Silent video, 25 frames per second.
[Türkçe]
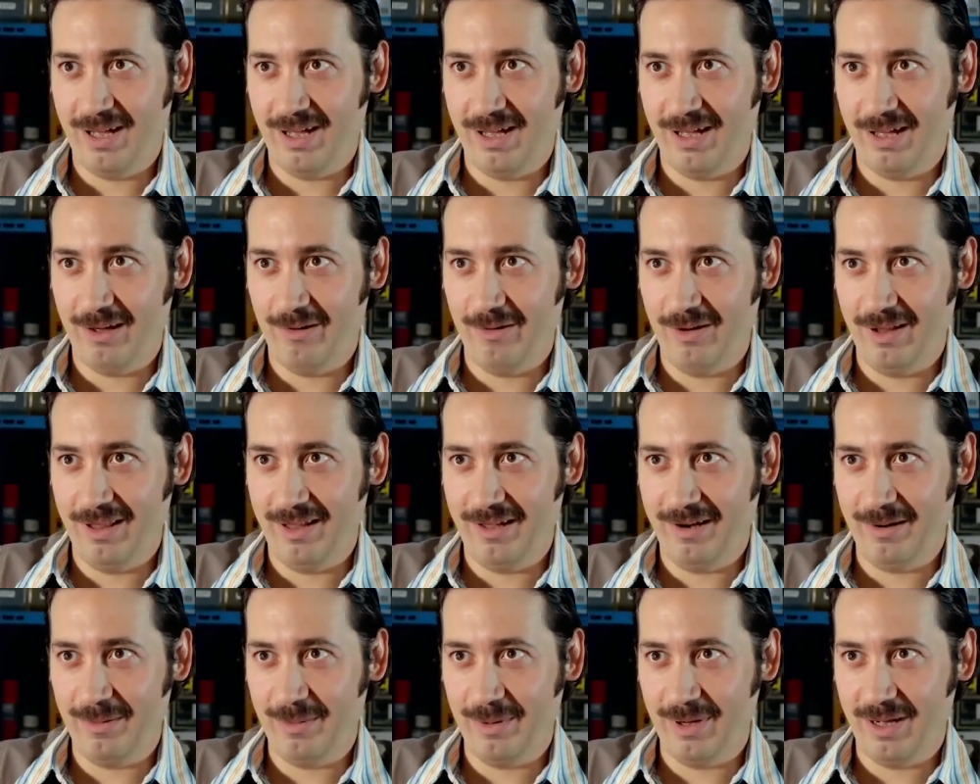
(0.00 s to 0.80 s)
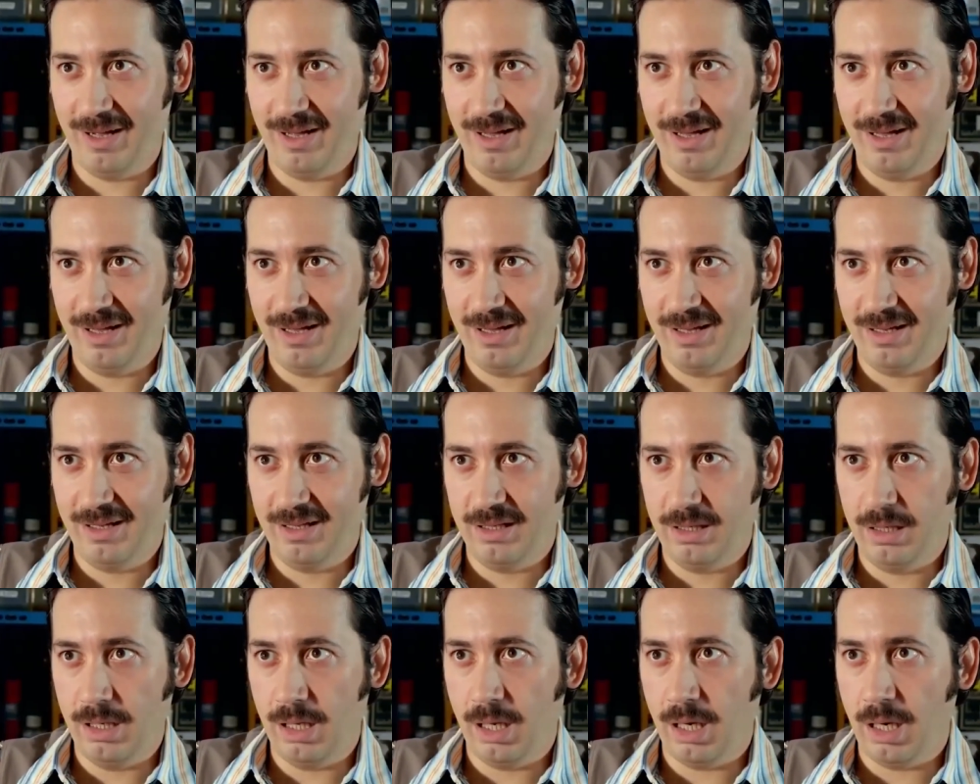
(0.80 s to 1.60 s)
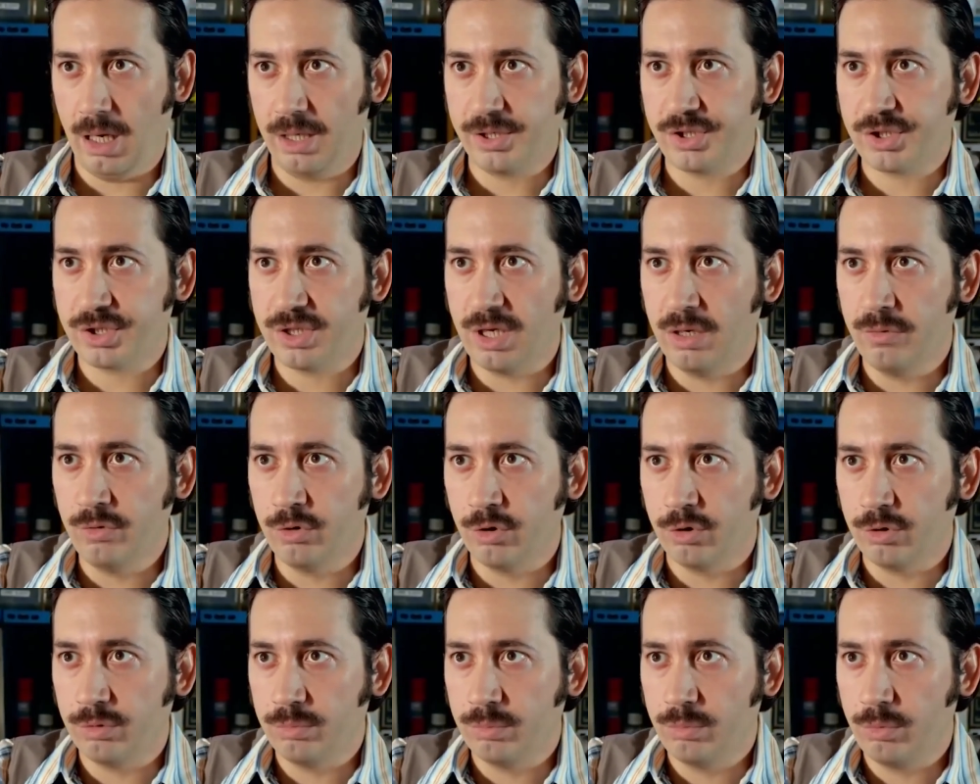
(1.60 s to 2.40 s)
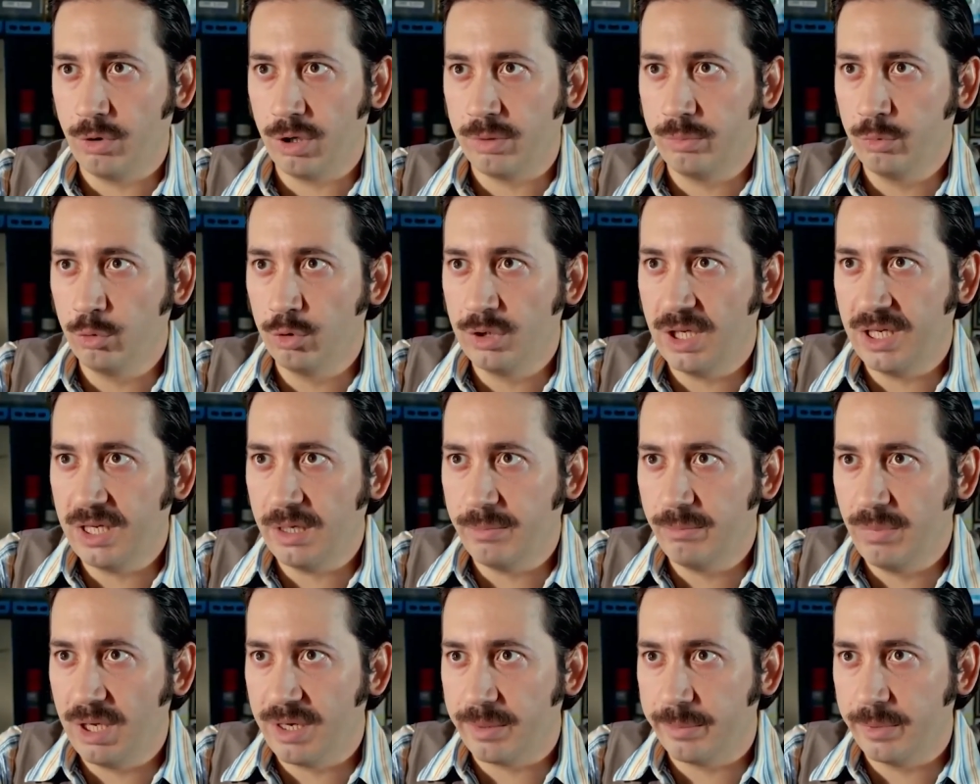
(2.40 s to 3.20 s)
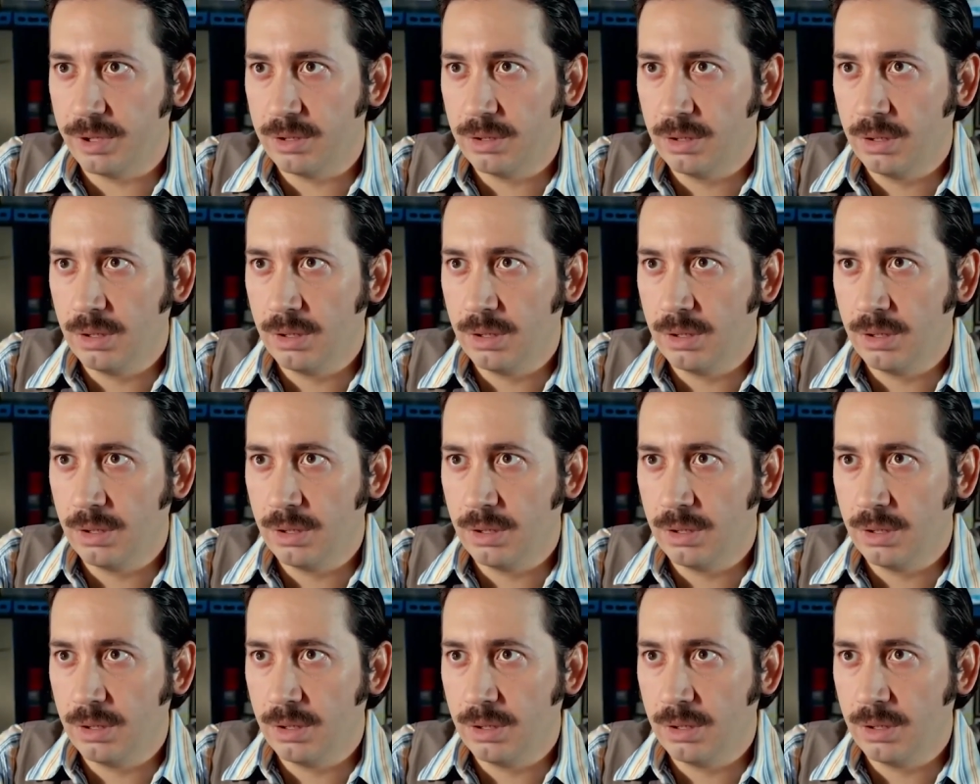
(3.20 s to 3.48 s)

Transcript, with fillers: Ah, havalara bak. La aş tavuk. Bura buğday ambarı